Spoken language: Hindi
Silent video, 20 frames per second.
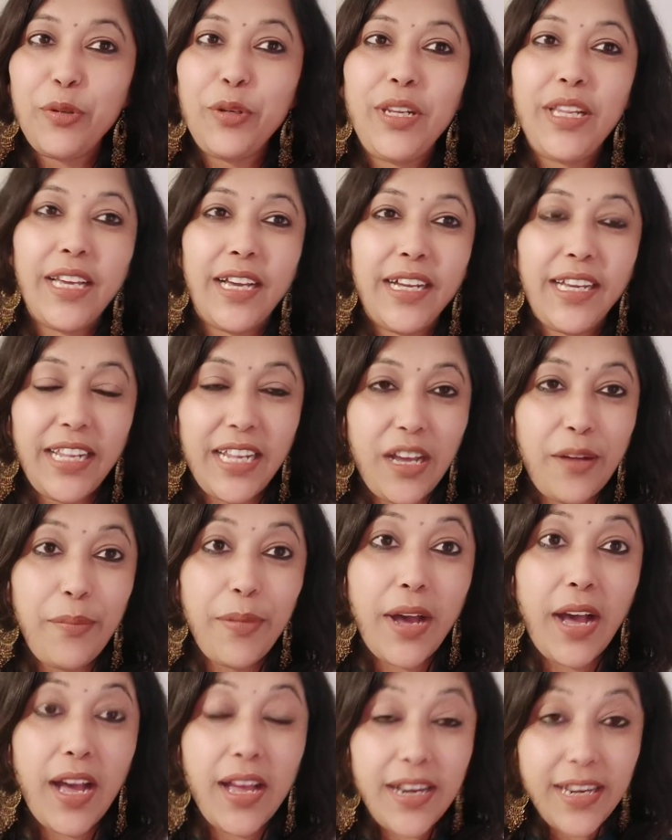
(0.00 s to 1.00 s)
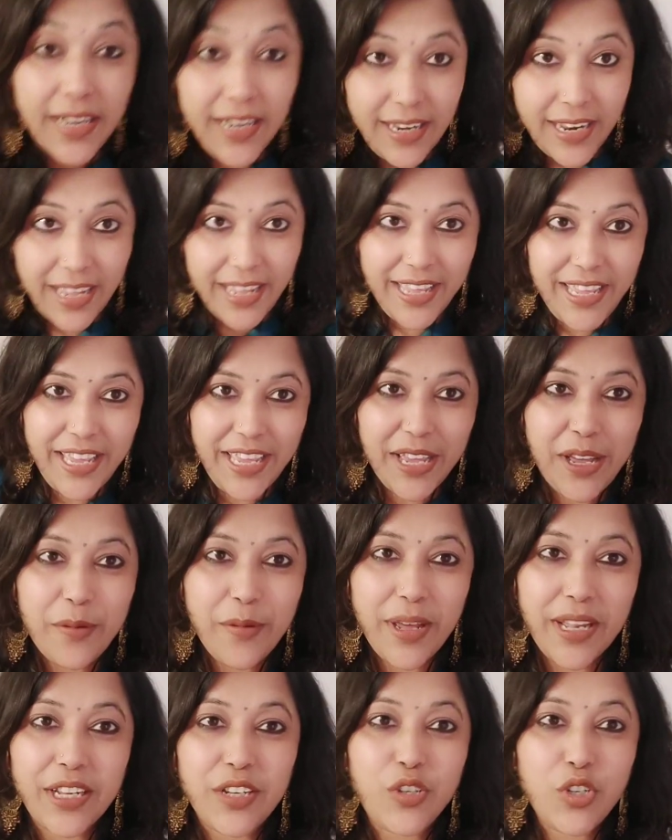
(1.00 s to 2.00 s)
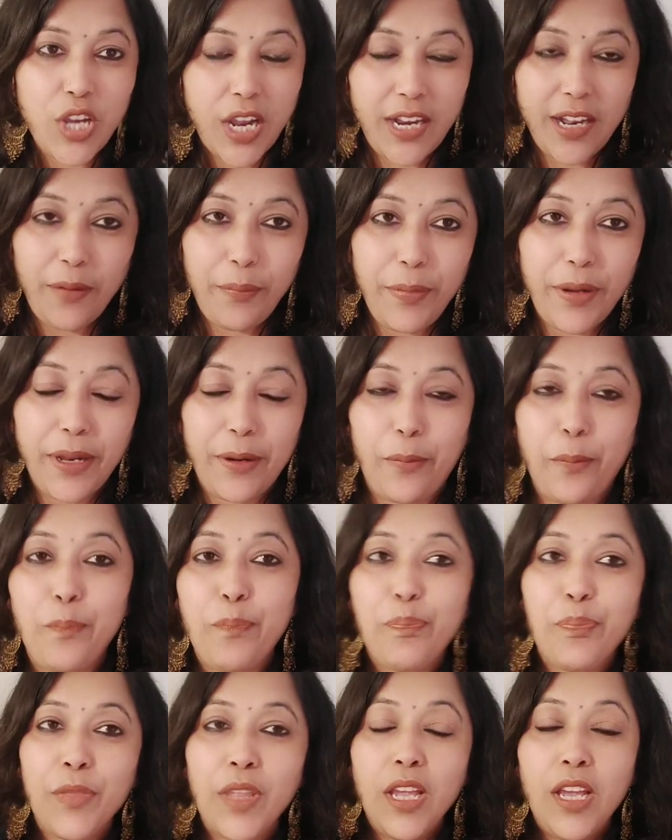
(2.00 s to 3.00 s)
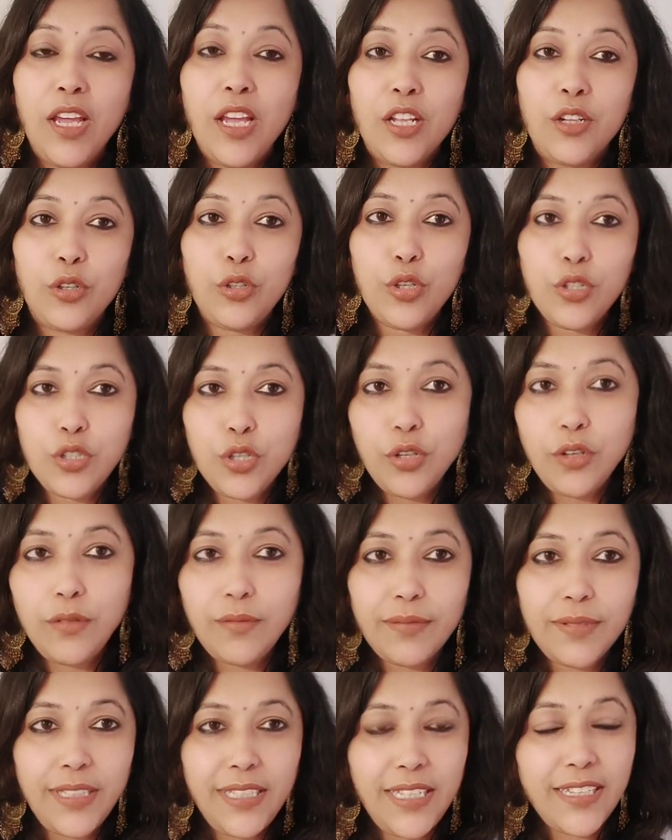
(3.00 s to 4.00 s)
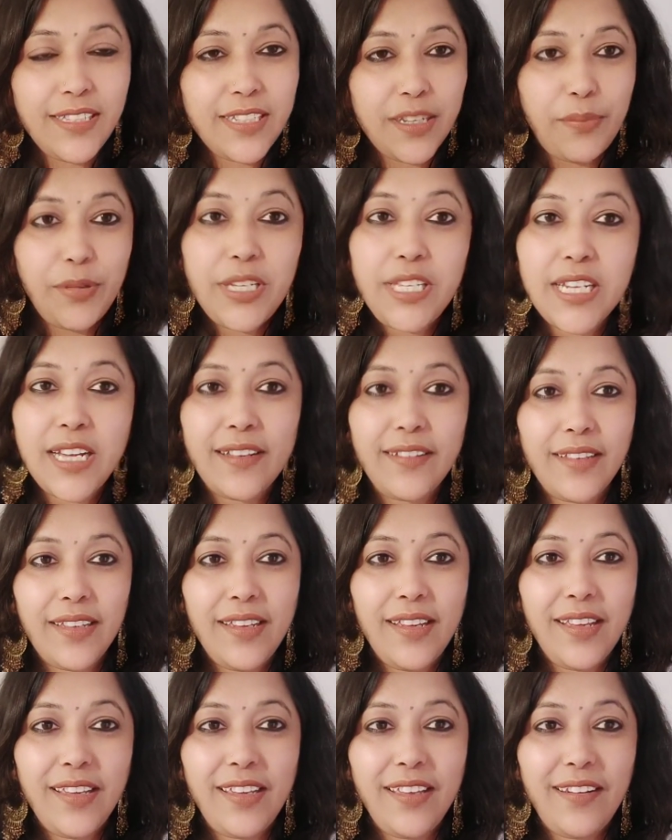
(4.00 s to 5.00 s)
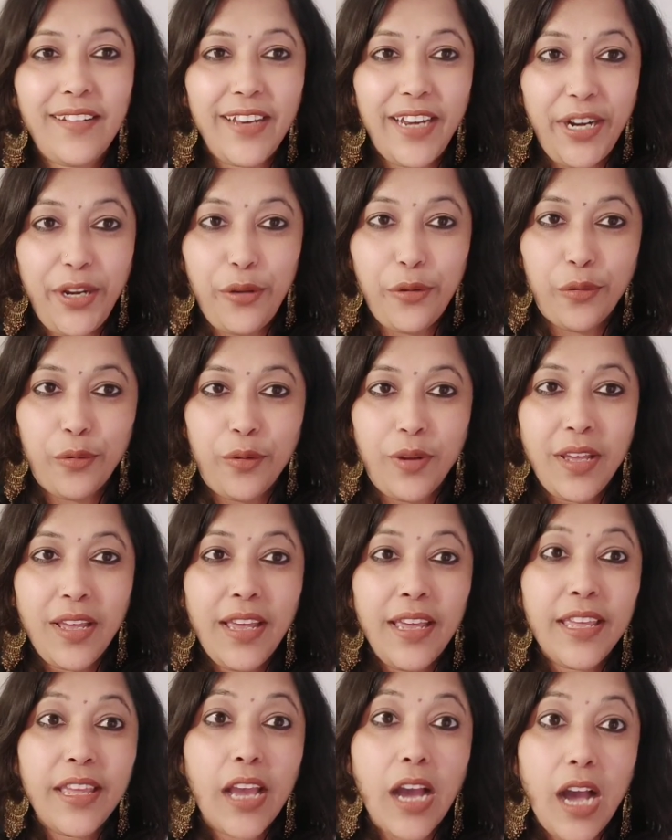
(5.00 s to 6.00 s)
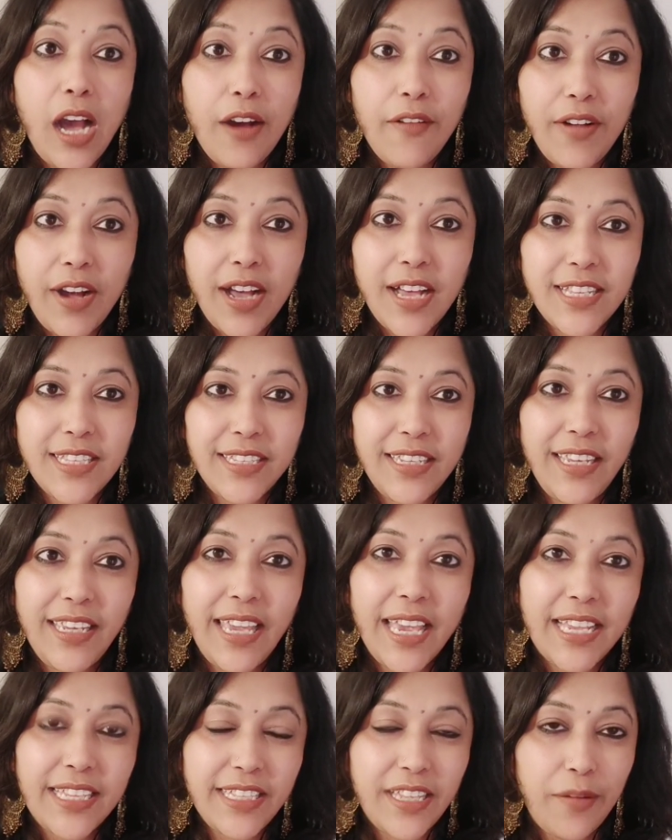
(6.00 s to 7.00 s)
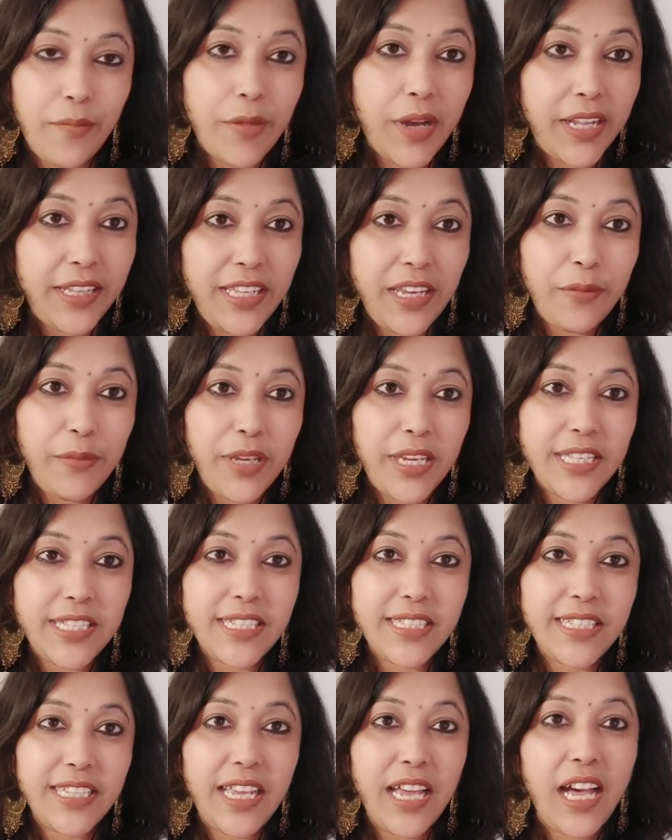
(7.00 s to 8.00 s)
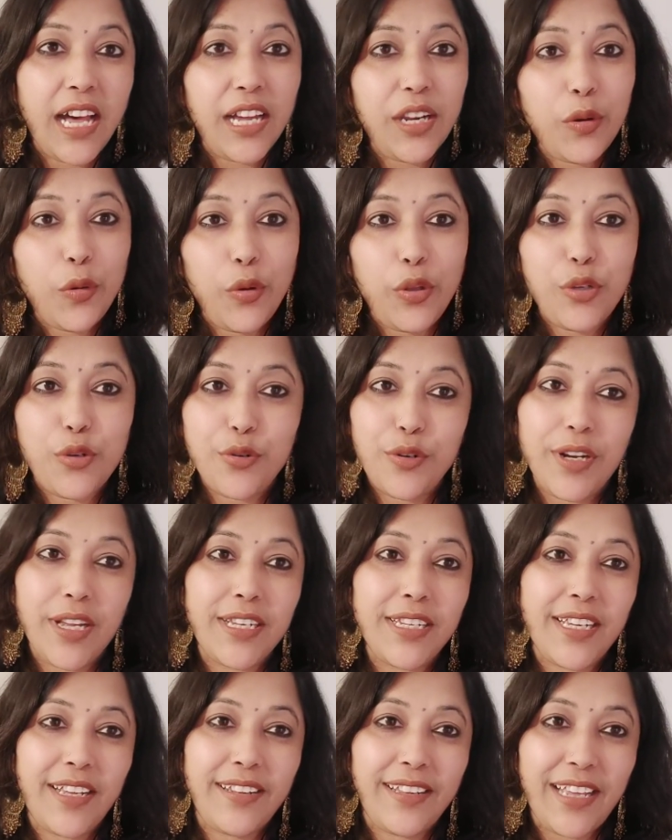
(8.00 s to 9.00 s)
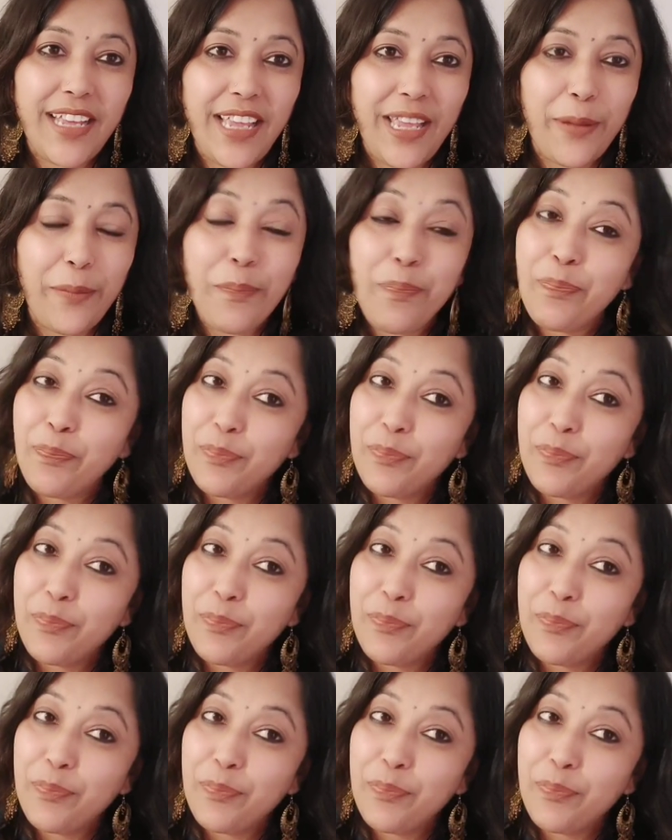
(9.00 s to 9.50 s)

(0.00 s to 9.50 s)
भूलिए अगर आप नए हैं हमारे चैनल पर तो दोस्तों ये सभी जानते हैं कि रेडियो या आवाज़ एक ऐसा माध्यम है जिससे हर कोई जुड़ना चाहता है